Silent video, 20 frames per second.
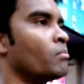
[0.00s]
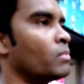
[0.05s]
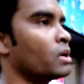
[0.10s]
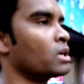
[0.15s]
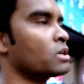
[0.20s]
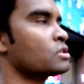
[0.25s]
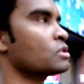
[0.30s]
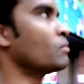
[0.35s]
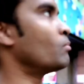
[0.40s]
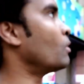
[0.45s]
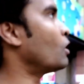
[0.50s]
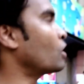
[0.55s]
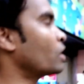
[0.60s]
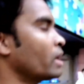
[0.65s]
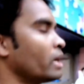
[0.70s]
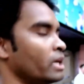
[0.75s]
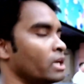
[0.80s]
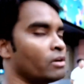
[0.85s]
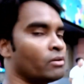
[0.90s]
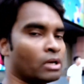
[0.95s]
बड़ा सा मॉल
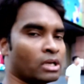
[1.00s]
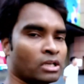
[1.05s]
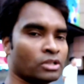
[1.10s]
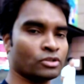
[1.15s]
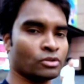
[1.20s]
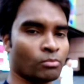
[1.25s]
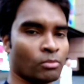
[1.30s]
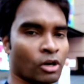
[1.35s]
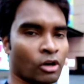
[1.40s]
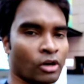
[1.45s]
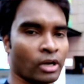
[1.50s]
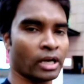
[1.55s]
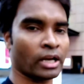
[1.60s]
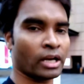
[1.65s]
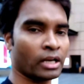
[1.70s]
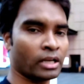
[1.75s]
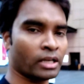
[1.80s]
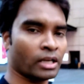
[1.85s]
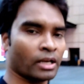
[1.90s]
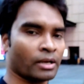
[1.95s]
है ये वाला जो मॉल है
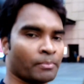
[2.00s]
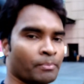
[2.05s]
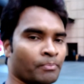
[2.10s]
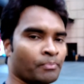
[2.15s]
ना ये